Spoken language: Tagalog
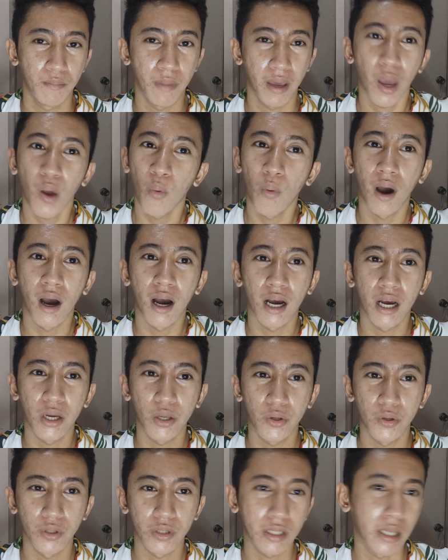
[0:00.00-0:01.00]
bewang,
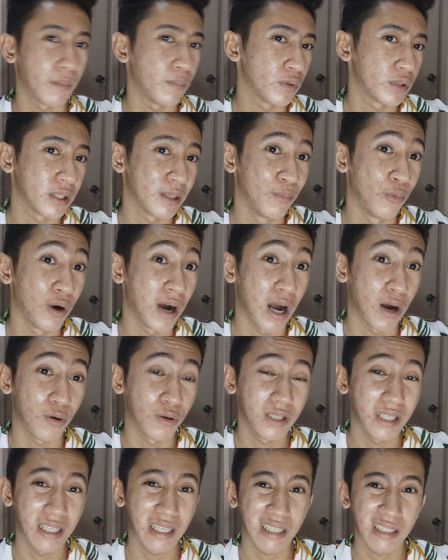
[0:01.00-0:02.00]
ayun, tapos sa mukha
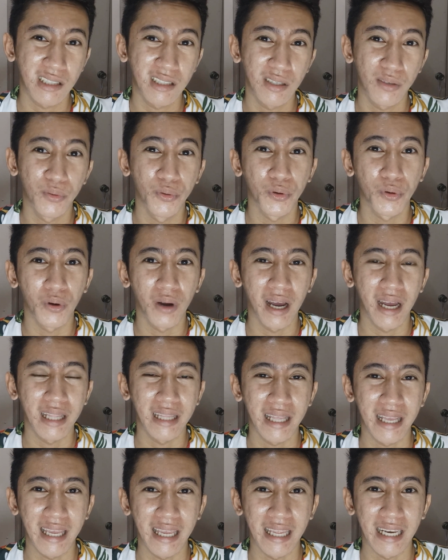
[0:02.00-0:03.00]
ko din kasi siguro nga
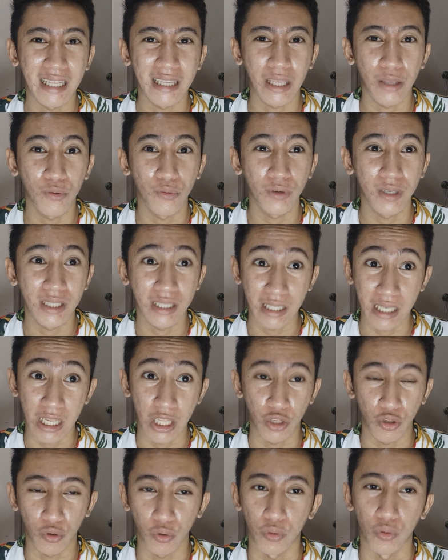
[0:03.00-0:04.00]
naiirita yung
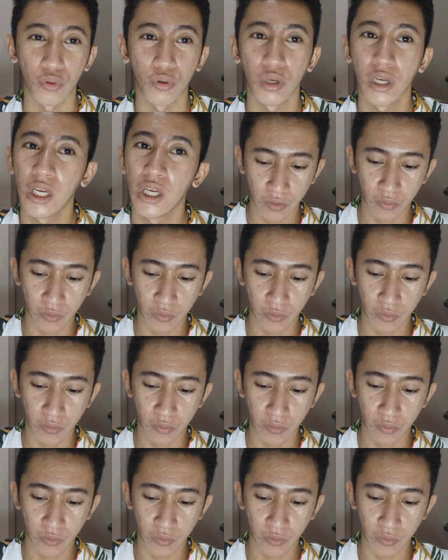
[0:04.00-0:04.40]
skin ko.